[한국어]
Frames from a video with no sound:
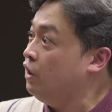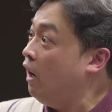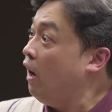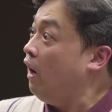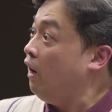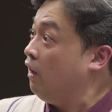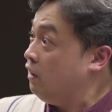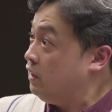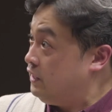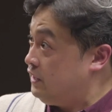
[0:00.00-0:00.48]

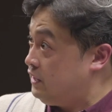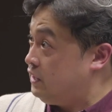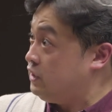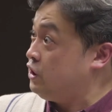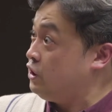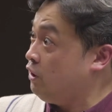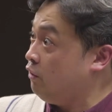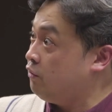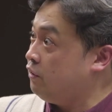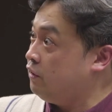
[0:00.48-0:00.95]
그,
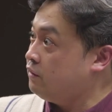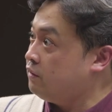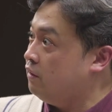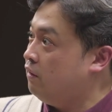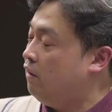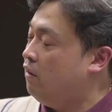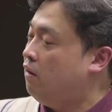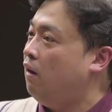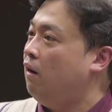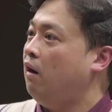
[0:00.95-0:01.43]
진짜 그랬어.
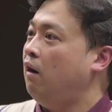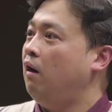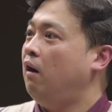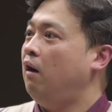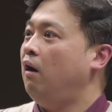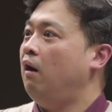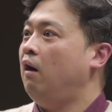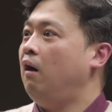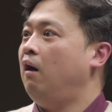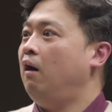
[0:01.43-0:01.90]
네.
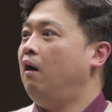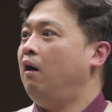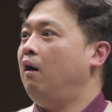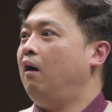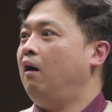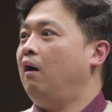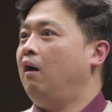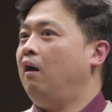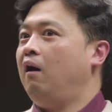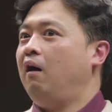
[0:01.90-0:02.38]

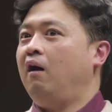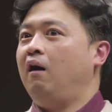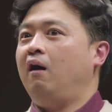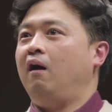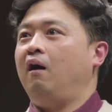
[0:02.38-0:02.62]
음.